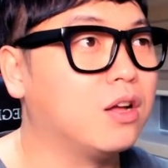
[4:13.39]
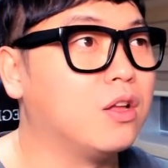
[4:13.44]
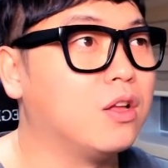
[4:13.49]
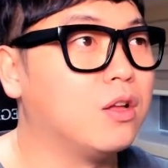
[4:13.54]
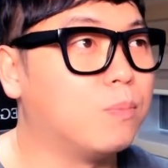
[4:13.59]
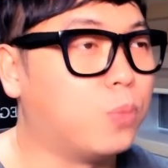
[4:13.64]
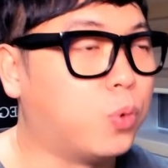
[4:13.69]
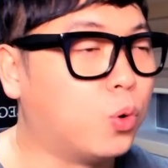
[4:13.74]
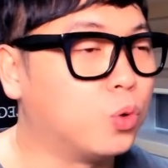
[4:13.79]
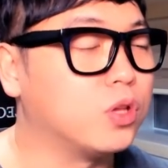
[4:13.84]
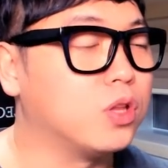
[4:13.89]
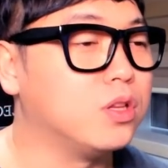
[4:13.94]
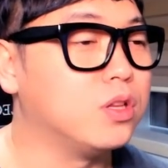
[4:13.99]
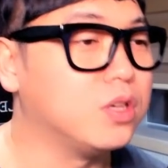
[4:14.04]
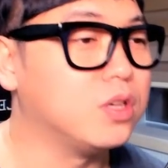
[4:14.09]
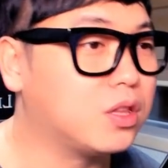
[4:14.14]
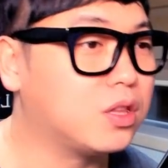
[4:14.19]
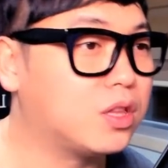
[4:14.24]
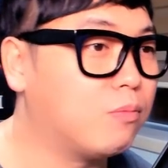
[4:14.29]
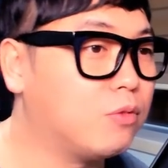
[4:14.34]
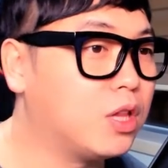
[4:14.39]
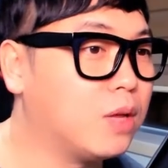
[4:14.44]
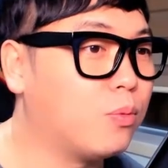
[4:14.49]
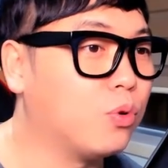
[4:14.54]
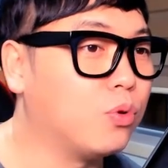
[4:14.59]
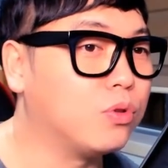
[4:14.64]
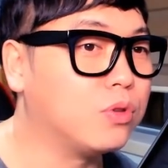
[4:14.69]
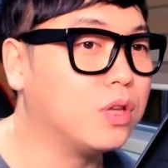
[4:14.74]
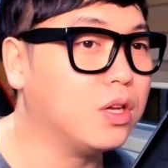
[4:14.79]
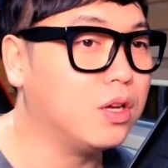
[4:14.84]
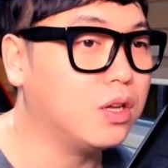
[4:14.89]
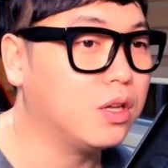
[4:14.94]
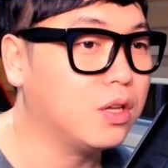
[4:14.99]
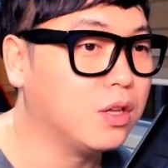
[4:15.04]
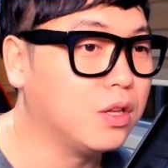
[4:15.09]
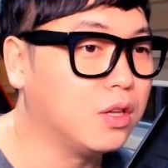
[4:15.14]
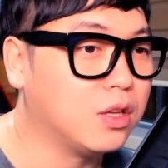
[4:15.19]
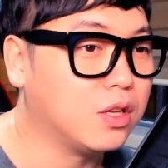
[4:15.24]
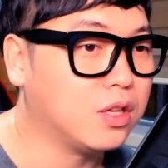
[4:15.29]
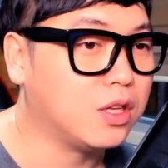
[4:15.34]
보던 의리 때문에 보는데
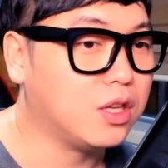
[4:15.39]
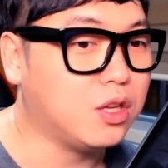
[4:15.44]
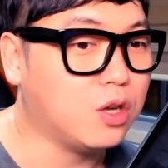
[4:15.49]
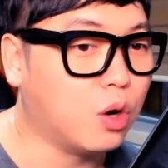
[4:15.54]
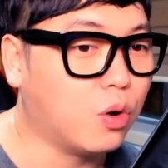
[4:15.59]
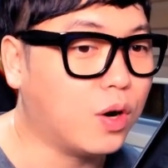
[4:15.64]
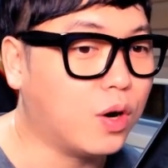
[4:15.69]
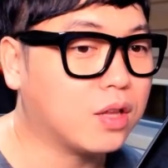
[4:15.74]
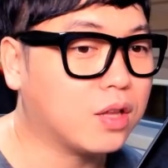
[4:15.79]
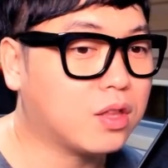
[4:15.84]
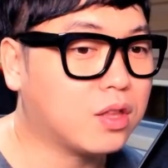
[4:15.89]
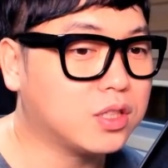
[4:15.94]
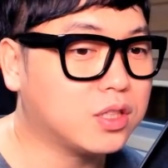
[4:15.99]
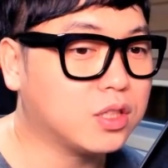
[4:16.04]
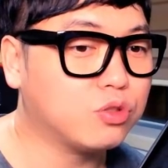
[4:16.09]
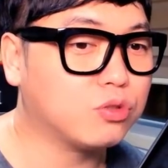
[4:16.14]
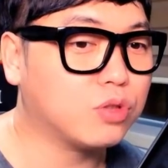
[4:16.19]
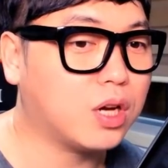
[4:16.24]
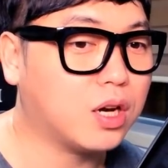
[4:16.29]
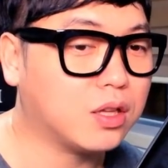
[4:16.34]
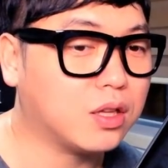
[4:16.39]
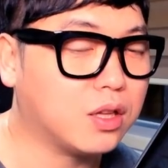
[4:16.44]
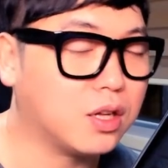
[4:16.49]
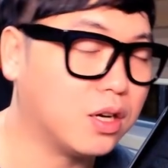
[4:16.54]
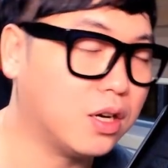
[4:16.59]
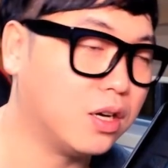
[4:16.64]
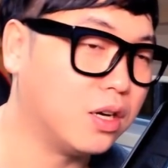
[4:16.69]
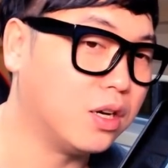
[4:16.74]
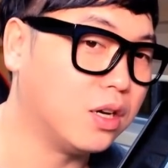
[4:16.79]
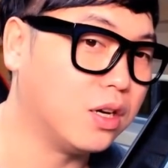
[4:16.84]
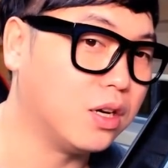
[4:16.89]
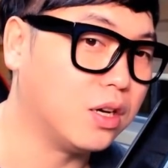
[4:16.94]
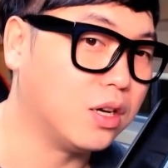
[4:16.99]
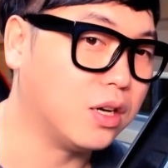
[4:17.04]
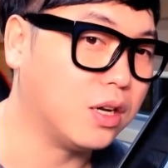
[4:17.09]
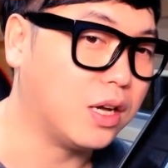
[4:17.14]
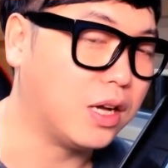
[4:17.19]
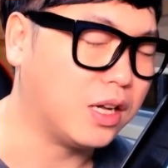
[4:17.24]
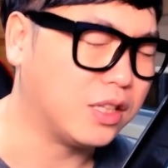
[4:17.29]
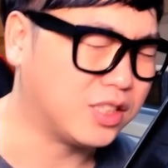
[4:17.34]
이 영화의 특징 중에
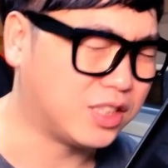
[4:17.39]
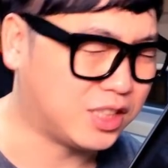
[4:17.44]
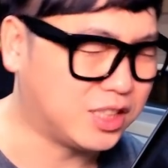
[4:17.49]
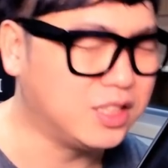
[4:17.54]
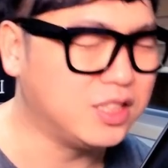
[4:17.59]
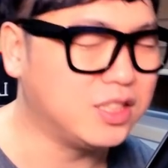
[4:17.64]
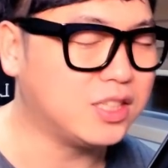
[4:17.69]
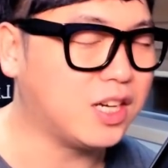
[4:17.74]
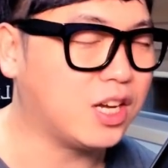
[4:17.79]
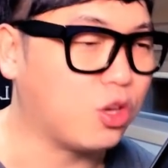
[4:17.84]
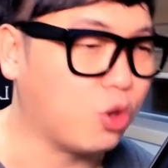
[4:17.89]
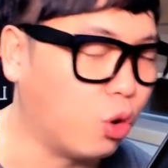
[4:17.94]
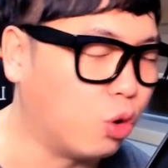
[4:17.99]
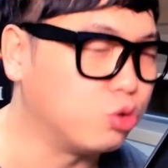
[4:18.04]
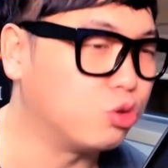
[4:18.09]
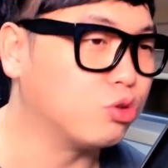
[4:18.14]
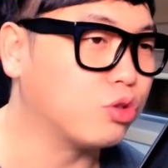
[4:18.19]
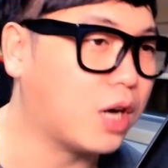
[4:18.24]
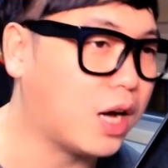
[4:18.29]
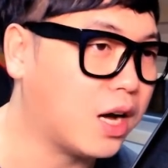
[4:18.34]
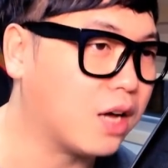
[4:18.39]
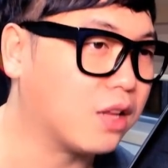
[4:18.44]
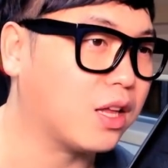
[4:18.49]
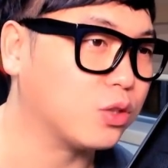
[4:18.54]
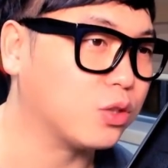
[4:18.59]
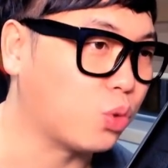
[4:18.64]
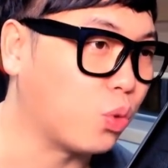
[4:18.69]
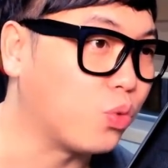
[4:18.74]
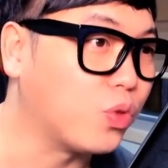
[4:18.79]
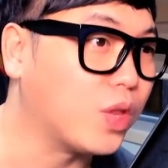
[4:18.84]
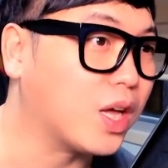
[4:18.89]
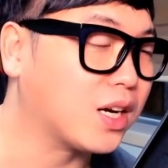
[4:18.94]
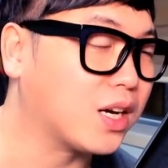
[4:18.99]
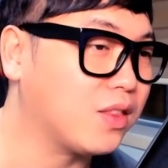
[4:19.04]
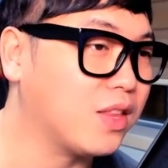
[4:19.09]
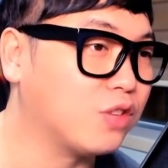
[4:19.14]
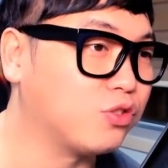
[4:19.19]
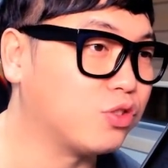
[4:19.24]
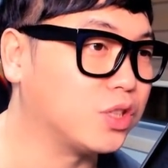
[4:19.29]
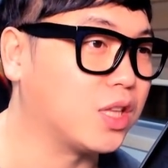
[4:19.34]
하나가 진짜 여주가 항상 존나
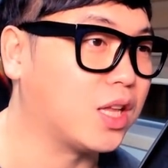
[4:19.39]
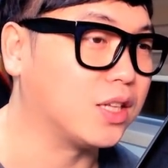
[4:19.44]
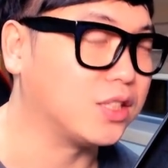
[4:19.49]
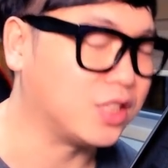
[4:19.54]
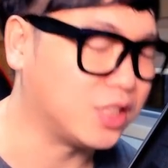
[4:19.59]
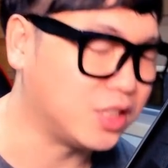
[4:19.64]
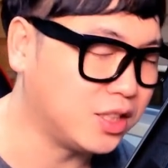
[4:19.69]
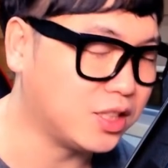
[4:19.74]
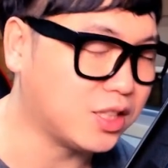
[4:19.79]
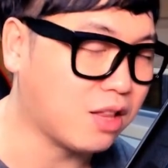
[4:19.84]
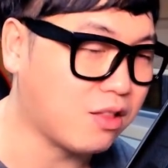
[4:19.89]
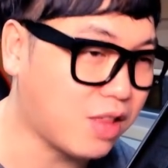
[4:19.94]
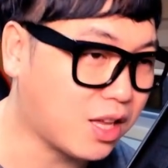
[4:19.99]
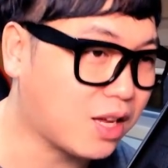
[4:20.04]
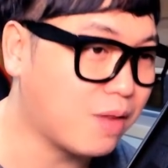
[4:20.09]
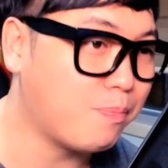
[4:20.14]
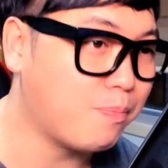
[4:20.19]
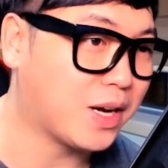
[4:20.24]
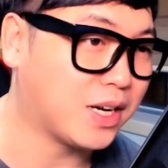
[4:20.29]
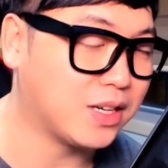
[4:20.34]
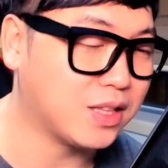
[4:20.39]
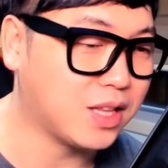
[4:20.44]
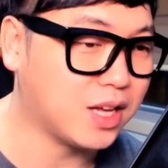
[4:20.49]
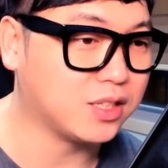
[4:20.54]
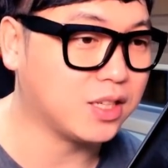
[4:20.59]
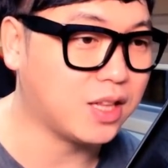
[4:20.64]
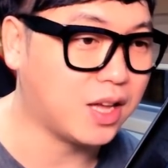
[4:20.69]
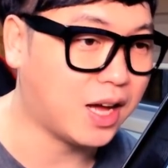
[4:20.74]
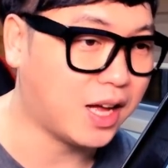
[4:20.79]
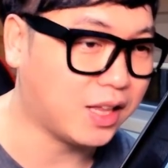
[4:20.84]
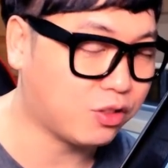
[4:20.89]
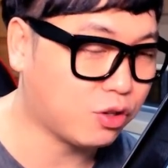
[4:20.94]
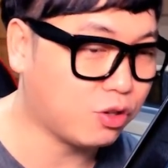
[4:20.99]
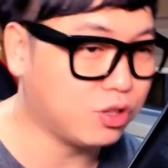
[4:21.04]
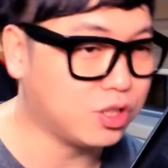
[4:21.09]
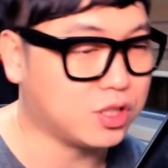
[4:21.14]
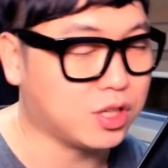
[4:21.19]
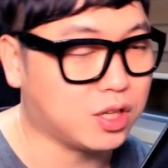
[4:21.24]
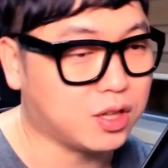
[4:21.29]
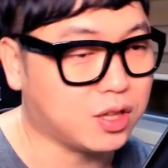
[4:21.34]
끝내주잖아. 진짜 새끈빠끈하잖아.
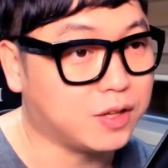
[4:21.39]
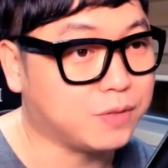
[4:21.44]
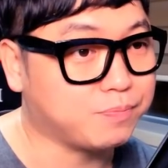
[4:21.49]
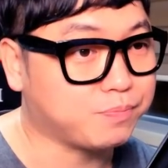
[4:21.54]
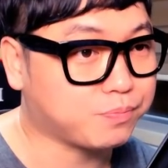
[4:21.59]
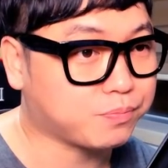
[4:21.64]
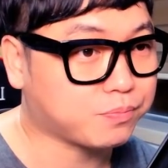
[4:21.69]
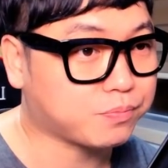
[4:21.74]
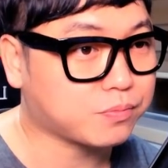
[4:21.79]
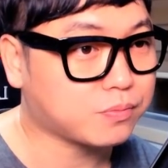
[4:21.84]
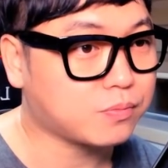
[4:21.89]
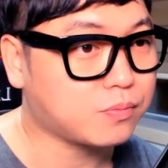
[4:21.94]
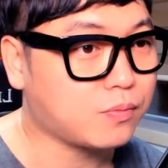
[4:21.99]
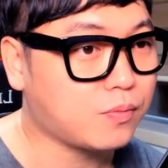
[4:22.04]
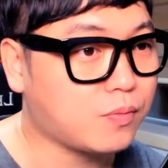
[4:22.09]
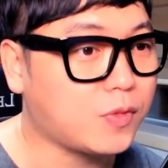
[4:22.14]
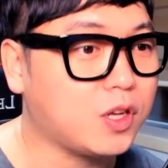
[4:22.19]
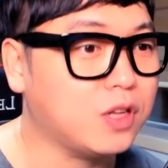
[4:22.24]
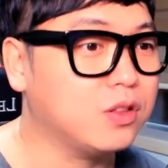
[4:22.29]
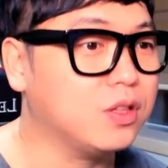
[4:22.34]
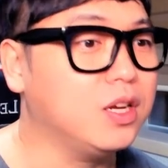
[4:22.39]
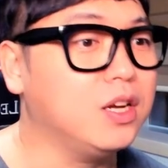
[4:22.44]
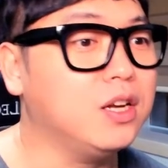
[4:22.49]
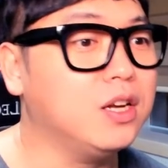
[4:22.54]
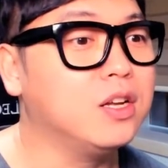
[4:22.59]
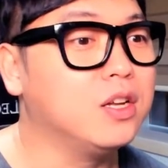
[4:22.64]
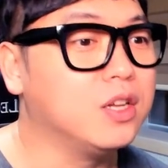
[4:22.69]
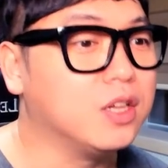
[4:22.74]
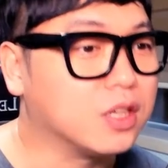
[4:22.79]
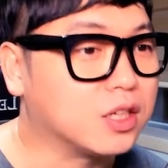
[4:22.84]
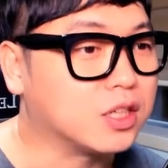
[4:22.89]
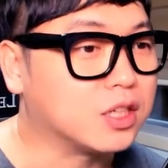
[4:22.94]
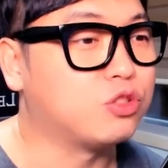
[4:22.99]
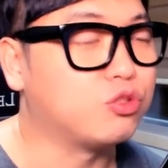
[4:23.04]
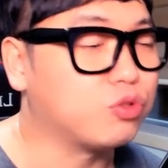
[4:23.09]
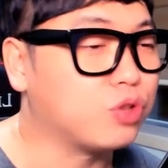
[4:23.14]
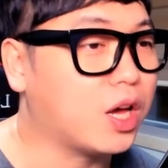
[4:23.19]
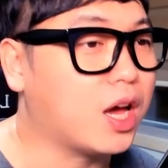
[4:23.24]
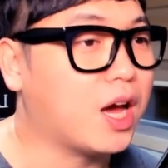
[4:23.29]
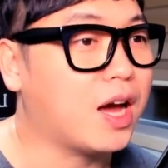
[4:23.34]
핫거리잖아. 근데 그
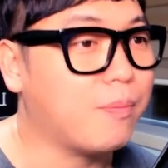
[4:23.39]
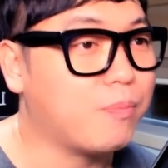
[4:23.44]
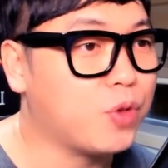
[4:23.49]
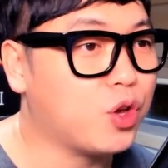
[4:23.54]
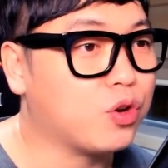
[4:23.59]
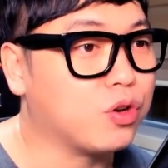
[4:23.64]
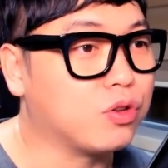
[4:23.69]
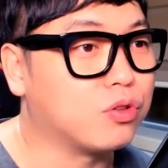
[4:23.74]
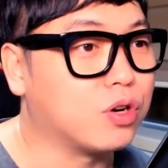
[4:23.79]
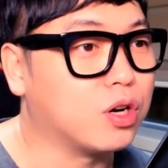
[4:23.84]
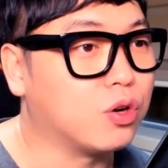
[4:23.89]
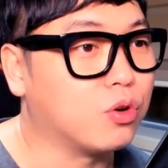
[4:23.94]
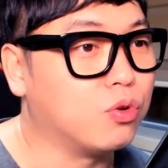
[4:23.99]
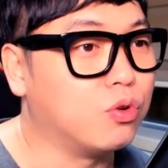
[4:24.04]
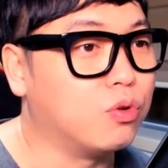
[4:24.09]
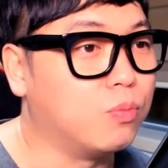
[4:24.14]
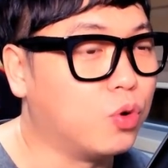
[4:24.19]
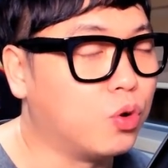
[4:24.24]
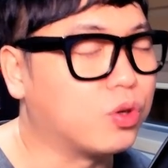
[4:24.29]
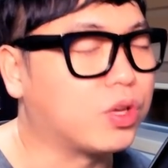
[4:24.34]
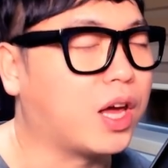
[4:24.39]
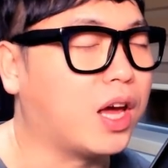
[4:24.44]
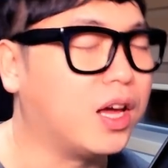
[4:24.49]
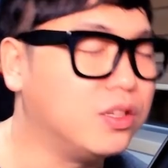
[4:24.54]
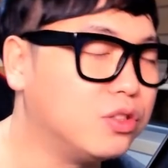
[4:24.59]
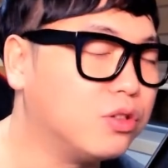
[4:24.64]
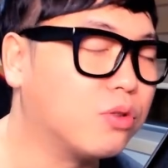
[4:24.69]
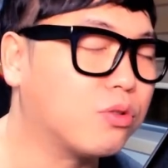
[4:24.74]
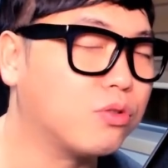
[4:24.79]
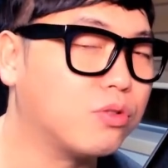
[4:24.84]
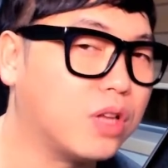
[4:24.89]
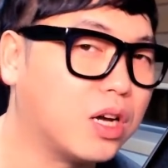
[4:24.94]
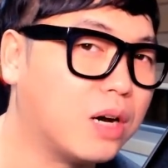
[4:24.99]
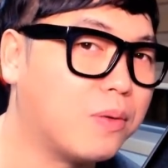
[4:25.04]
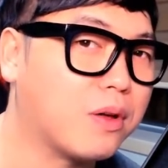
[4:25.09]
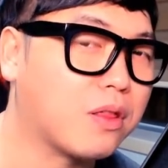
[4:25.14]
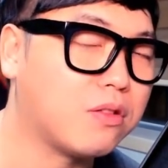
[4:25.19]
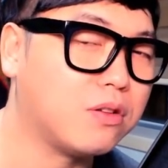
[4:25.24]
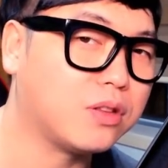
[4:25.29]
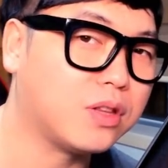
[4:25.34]
중에 한 명이더라고. 뭐 개인적으로 내가
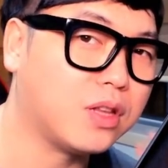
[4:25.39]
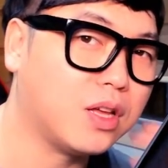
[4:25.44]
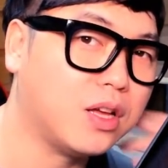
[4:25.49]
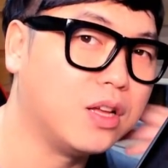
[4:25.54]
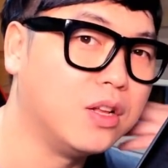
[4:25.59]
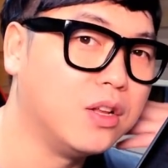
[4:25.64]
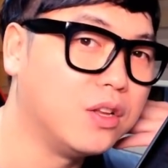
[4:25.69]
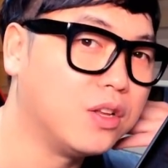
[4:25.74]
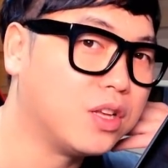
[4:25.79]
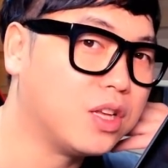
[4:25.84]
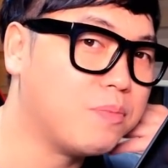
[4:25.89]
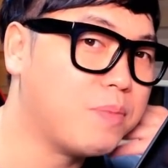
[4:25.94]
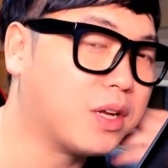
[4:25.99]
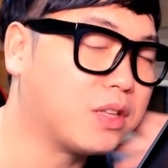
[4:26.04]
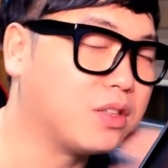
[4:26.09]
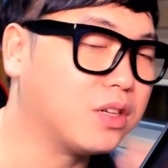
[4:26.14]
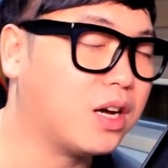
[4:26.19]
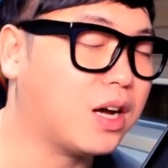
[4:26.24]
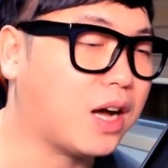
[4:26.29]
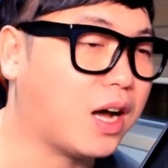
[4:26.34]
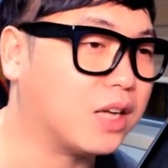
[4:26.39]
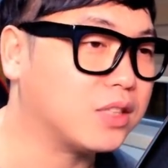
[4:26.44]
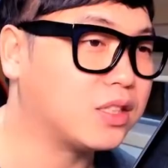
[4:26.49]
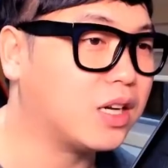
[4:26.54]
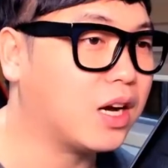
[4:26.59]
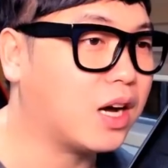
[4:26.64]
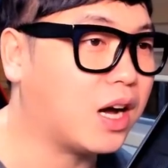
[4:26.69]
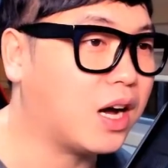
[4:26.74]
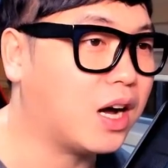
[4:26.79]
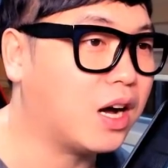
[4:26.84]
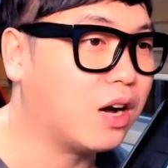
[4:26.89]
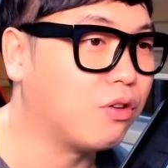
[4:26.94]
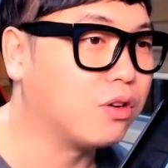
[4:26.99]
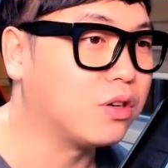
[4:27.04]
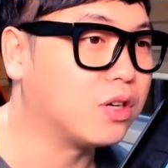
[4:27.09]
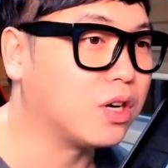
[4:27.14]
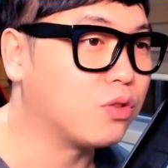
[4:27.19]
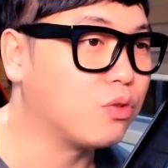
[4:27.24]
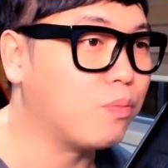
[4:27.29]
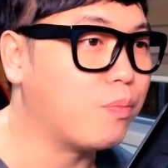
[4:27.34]
봤을 때 임팩트가 가장 강한
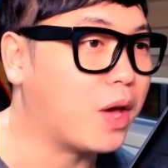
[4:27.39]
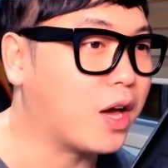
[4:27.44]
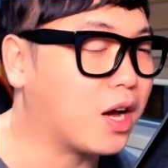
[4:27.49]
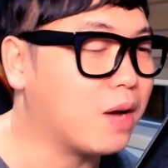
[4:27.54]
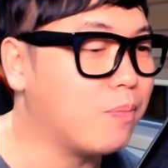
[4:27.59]
건 그래도 메간